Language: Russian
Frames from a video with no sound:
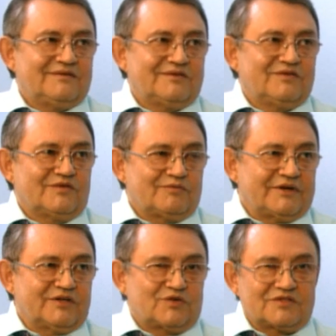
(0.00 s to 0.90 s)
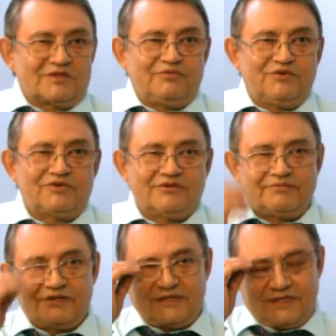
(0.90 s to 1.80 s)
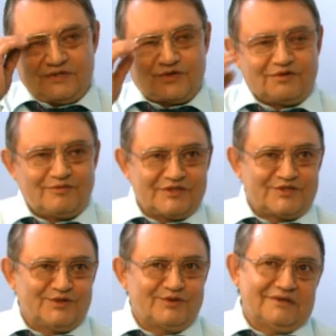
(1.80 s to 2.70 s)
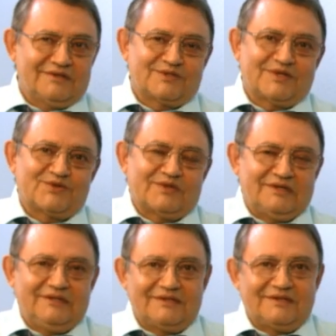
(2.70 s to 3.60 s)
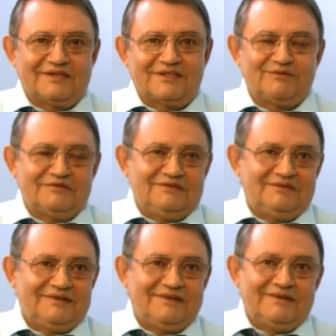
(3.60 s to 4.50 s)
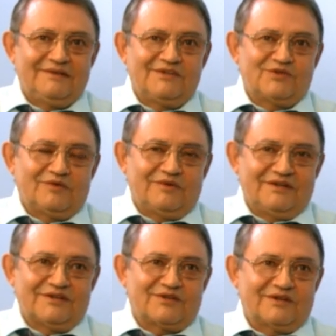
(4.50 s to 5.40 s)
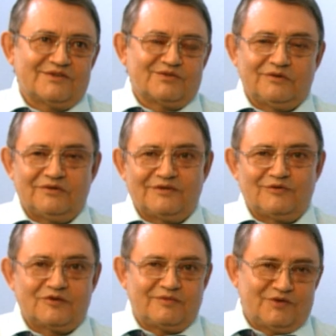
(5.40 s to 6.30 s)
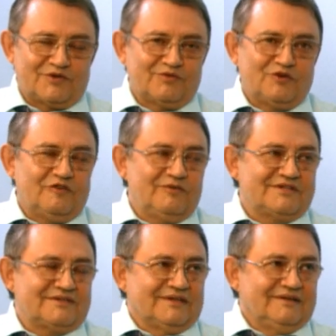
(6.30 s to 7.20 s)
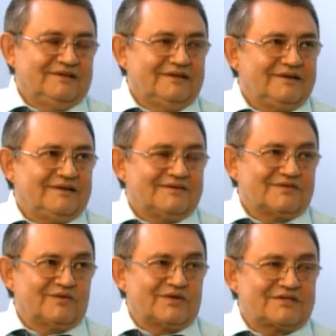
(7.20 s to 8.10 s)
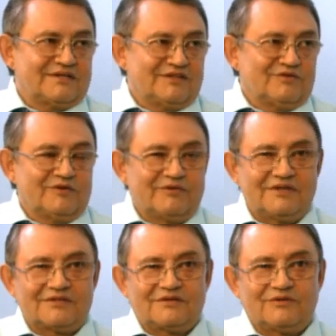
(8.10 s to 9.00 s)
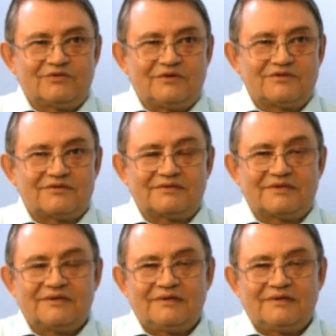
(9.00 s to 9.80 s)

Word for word: Тут угу. проект уже запущен, понятно, что процедура достаточно длительная. Там, есть уверенность, что к концу года мы уже получим новый бассейн совершенно в Доме детского творчества.